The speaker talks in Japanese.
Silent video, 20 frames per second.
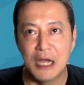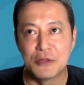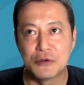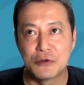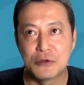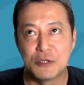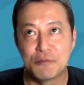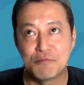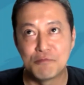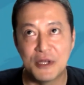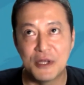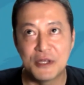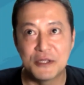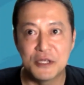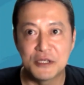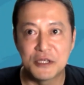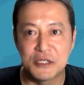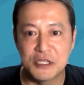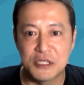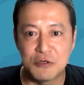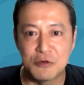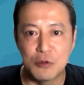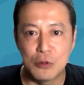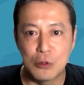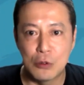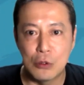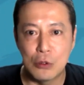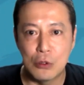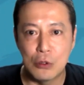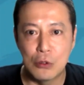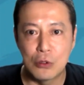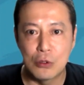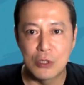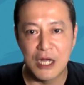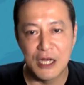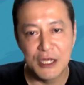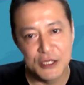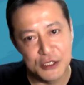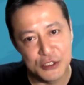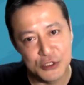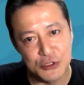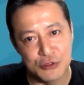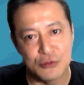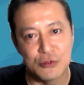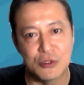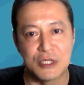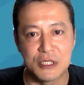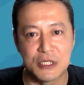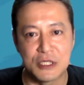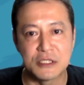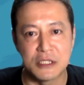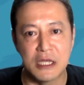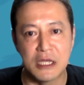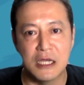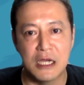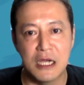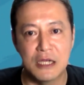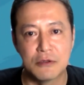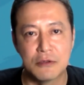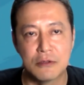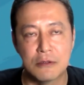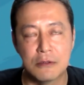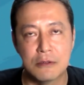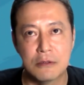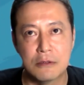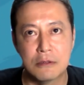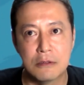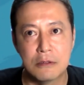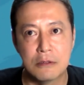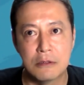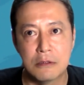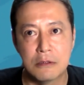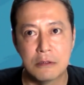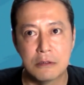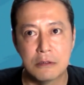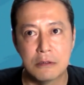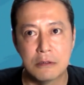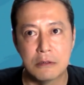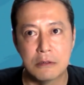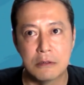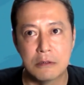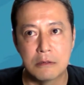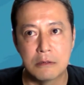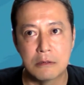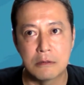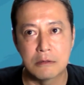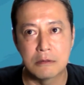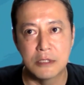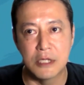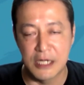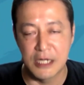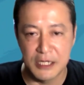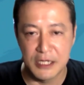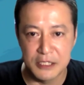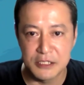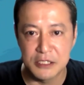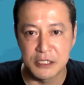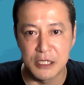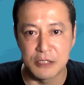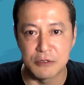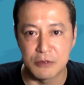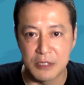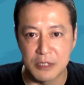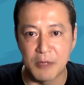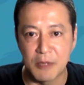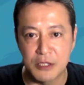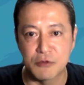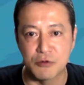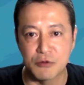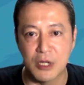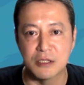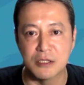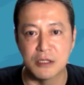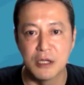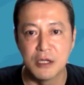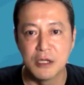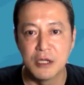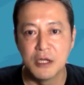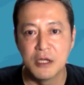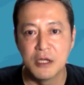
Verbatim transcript: あの一般的にこう会議中とかですね、あの手が離せないとか、なんとか